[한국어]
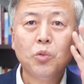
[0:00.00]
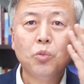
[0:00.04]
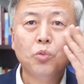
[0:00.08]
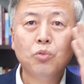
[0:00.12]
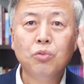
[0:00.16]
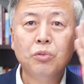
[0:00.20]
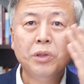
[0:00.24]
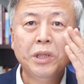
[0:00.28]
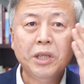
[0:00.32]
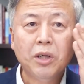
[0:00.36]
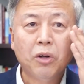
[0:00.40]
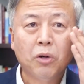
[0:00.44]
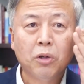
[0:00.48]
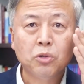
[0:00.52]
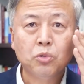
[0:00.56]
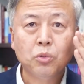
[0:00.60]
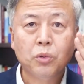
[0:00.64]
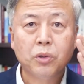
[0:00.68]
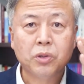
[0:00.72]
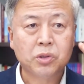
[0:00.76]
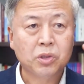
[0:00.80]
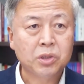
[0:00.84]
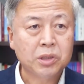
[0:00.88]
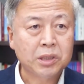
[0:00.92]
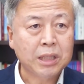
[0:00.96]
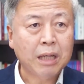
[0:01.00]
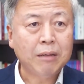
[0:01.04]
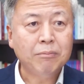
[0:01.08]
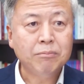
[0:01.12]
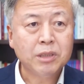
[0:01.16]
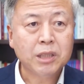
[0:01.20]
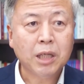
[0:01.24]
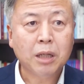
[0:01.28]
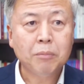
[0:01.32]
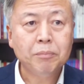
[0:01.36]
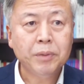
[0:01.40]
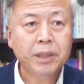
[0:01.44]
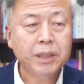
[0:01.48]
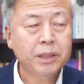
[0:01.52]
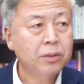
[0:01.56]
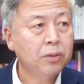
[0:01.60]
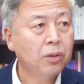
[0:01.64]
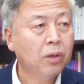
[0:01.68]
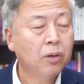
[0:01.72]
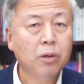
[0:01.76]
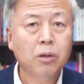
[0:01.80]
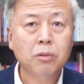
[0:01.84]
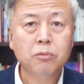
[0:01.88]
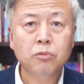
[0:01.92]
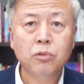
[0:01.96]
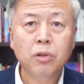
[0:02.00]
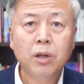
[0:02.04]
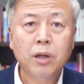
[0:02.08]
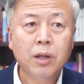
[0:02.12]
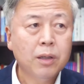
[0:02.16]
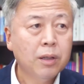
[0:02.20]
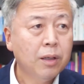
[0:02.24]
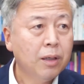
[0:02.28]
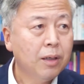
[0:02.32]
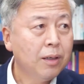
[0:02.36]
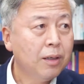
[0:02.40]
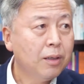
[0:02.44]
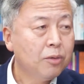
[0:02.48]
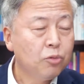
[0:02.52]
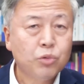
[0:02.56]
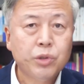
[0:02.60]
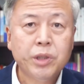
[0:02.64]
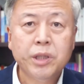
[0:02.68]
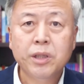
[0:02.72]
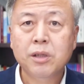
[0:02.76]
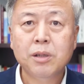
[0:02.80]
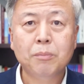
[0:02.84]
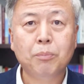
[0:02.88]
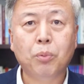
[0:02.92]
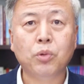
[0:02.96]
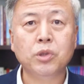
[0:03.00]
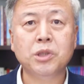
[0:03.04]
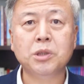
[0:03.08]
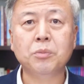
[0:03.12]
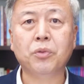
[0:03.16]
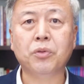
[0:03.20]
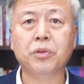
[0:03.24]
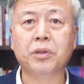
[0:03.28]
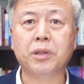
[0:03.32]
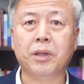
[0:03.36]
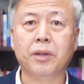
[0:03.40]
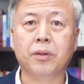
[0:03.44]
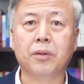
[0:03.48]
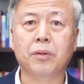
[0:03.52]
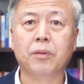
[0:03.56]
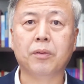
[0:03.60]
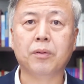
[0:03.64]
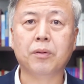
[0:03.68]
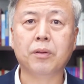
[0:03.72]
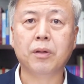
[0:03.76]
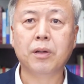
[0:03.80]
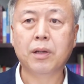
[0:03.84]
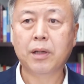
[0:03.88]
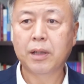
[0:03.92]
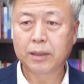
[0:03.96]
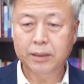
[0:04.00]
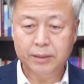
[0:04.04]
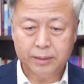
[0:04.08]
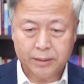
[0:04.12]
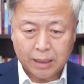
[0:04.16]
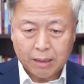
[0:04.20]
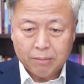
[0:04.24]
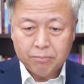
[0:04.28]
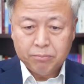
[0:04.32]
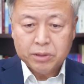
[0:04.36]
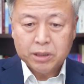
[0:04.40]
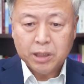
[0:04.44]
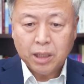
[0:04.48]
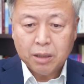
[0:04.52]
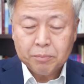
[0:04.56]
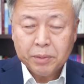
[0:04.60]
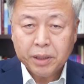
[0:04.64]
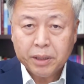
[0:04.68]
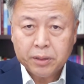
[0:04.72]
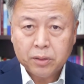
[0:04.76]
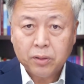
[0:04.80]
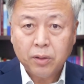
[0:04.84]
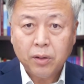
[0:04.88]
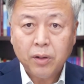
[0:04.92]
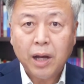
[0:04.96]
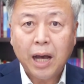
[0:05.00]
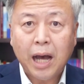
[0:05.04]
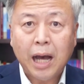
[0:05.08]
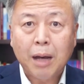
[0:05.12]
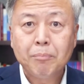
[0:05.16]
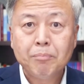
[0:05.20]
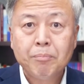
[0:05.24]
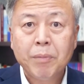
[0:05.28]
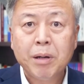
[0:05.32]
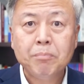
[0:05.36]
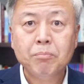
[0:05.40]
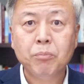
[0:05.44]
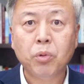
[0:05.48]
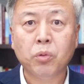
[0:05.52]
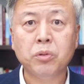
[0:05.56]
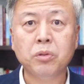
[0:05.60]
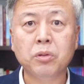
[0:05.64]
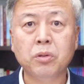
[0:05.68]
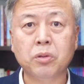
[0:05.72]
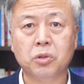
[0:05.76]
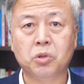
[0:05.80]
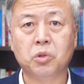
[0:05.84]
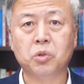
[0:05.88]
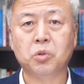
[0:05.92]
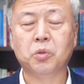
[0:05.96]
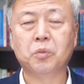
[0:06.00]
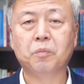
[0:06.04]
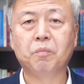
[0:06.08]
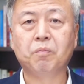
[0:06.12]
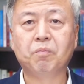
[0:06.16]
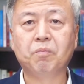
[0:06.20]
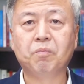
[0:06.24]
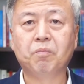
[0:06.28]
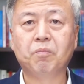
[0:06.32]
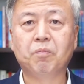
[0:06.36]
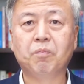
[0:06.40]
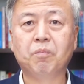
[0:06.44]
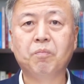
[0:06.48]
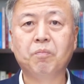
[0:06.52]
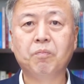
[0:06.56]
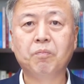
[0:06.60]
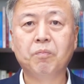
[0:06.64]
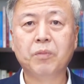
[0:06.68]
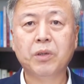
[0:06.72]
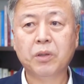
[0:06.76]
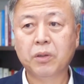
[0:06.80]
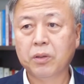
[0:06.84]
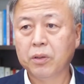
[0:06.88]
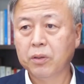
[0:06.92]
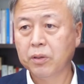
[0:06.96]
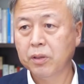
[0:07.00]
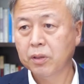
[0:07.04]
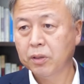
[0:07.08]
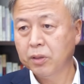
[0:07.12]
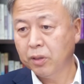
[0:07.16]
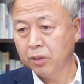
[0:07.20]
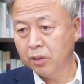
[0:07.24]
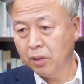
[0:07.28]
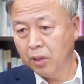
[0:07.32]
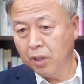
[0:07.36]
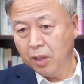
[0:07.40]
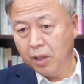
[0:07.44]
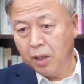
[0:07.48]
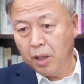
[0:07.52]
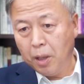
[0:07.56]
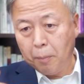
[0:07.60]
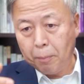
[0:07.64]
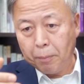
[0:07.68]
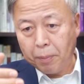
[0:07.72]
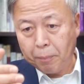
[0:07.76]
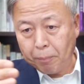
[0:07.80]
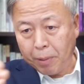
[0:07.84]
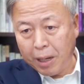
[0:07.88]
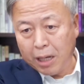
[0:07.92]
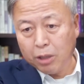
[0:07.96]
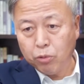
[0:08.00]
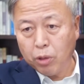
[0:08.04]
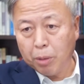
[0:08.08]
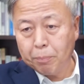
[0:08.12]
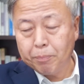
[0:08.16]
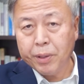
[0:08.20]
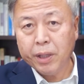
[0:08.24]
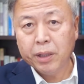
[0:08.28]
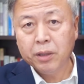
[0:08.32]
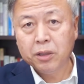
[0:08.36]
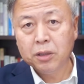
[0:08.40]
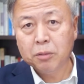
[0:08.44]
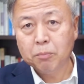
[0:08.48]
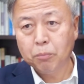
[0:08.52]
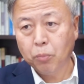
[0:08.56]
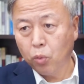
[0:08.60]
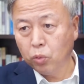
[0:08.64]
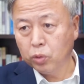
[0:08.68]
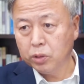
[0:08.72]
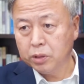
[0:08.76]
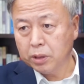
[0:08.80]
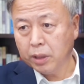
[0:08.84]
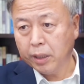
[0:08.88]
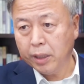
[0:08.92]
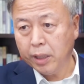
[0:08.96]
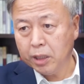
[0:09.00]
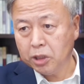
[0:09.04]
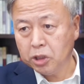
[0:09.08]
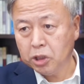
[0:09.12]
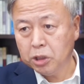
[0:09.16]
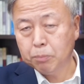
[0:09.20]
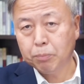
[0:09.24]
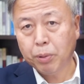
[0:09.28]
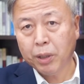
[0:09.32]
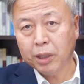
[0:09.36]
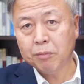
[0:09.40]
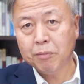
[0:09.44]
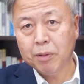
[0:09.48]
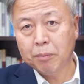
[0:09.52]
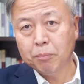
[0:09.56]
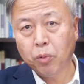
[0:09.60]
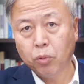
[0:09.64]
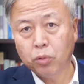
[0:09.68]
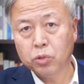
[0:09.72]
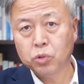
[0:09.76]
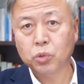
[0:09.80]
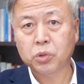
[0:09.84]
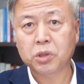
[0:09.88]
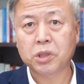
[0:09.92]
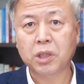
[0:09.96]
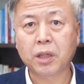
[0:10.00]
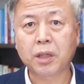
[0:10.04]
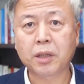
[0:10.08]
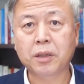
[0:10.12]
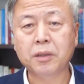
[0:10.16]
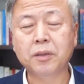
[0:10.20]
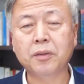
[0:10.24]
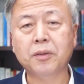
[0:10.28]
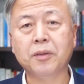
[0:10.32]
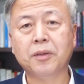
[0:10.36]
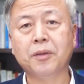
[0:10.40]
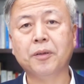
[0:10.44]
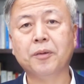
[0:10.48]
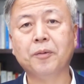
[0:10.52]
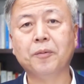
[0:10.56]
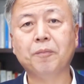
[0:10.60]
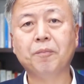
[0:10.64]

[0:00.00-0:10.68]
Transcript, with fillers: 눈이 어두워서 삼, 사 미터 뒤를 보지 못해요. 삼, 사 미터 앞만 보는 거죠. 그러니까 바로 앞에 있는 목자의 지팡이만 보고 쫓아가는 거예요.